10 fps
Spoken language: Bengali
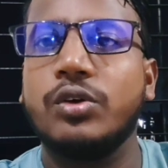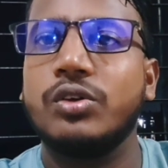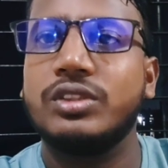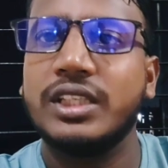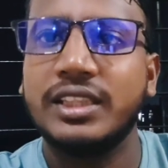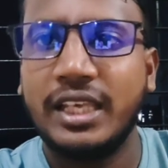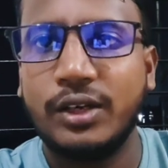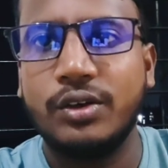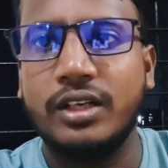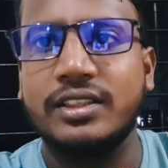চিন্তাই
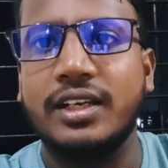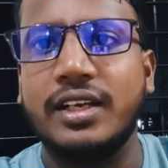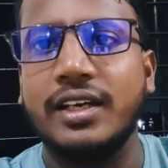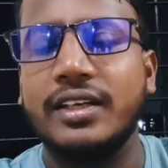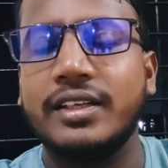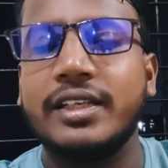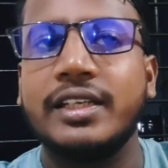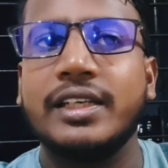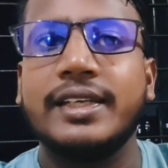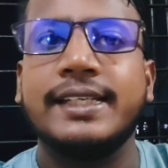করা যায় না
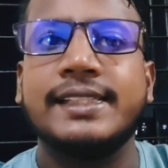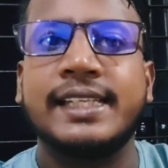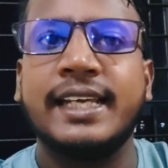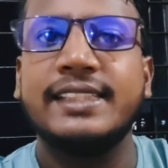সেই